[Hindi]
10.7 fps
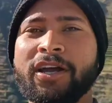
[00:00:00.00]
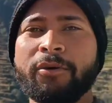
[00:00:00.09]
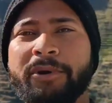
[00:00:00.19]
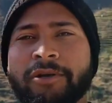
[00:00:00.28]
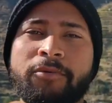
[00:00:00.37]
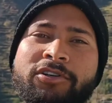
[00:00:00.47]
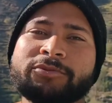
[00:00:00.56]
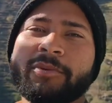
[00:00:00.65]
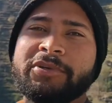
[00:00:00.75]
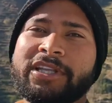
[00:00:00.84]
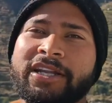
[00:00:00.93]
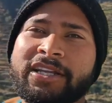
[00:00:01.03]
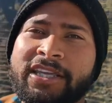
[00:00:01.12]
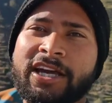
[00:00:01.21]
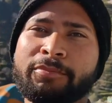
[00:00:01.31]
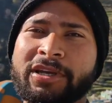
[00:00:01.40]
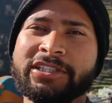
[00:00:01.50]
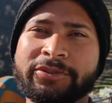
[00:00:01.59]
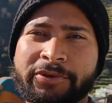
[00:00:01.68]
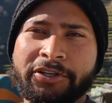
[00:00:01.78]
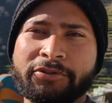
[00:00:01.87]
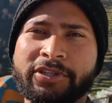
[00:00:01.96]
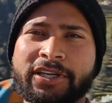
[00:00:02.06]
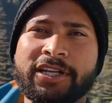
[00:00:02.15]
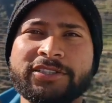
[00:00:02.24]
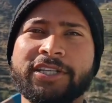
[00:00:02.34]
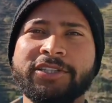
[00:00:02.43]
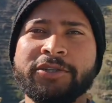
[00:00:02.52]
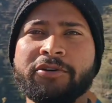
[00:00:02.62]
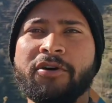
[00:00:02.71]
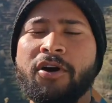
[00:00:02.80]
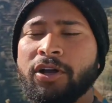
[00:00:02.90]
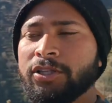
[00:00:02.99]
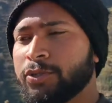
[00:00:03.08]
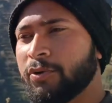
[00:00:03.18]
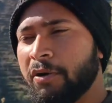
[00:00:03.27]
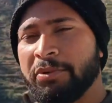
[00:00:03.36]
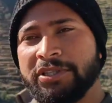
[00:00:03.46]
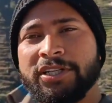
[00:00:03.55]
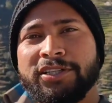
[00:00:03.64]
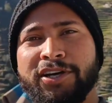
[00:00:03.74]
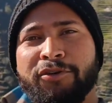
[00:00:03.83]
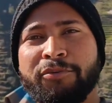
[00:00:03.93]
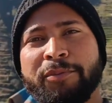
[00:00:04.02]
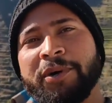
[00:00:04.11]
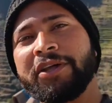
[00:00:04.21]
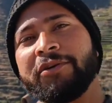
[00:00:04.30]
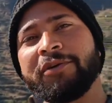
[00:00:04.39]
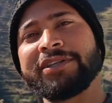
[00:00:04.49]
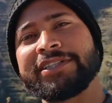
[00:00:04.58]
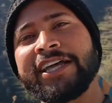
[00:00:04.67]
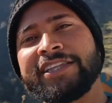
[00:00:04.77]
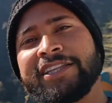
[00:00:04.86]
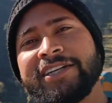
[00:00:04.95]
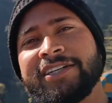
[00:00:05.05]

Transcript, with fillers: कमेंट बॉक्स में बताना कि आप कैसी वीडियो देखना चाहते हो तो अभी चलता हूँ मैं बकरियों के साथ